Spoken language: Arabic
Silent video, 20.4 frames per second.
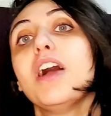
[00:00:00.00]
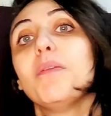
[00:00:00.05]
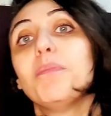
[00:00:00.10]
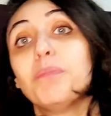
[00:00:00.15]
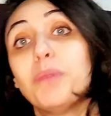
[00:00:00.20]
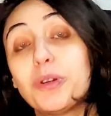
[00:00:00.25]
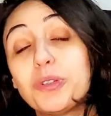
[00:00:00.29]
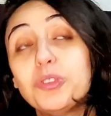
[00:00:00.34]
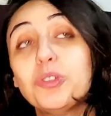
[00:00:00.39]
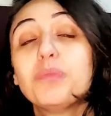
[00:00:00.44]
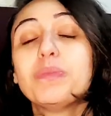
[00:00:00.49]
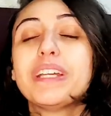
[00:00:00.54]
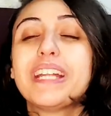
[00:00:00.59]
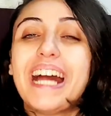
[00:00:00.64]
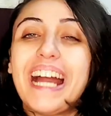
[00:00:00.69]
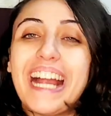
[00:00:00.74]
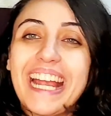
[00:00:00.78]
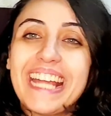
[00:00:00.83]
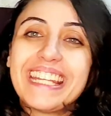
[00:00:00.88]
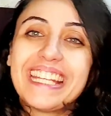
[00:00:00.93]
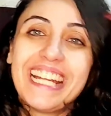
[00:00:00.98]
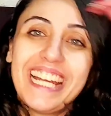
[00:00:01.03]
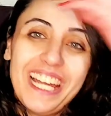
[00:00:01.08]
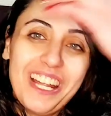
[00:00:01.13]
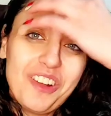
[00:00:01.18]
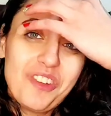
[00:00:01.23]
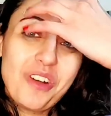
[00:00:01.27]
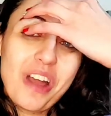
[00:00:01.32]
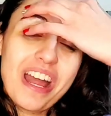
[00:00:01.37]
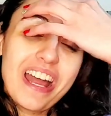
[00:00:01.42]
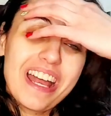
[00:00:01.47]
برضو من الحاجات
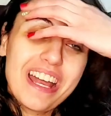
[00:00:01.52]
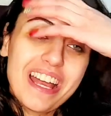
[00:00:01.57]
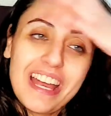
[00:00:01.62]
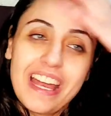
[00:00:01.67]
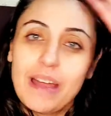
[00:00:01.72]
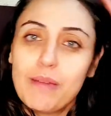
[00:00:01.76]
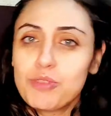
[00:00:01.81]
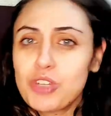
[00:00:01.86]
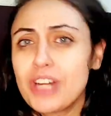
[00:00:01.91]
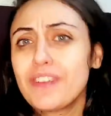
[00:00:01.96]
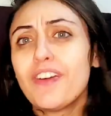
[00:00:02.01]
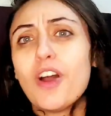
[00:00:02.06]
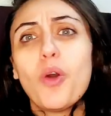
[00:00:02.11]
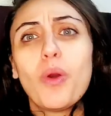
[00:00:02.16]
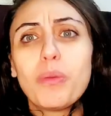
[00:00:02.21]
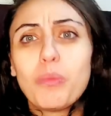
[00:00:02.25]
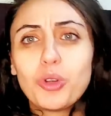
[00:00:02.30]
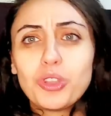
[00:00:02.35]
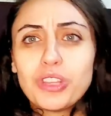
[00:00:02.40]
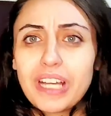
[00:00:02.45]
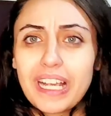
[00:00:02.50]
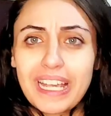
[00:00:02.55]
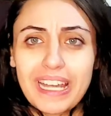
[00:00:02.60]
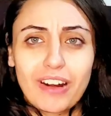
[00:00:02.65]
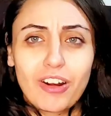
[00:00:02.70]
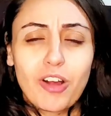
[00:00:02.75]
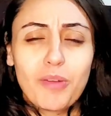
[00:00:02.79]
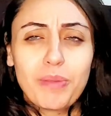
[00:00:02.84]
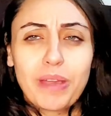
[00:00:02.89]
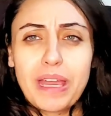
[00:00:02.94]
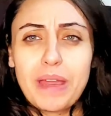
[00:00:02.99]
الحلوه مش عارفه هو المنتج
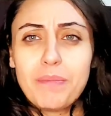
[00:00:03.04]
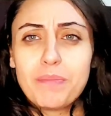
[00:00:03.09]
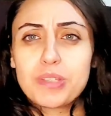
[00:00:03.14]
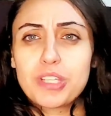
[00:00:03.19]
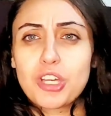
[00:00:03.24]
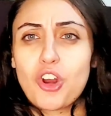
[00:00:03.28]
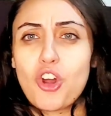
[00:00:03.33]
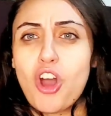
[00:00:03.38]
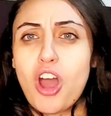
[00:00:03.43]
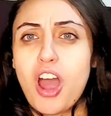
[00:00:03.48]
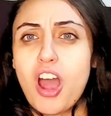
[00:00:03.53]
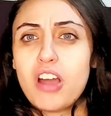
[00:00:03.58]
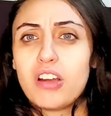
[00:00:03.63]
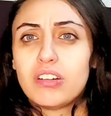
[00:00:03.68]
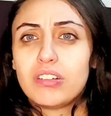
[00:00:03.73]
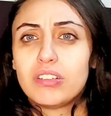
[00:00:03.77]
رقم كام بصراحه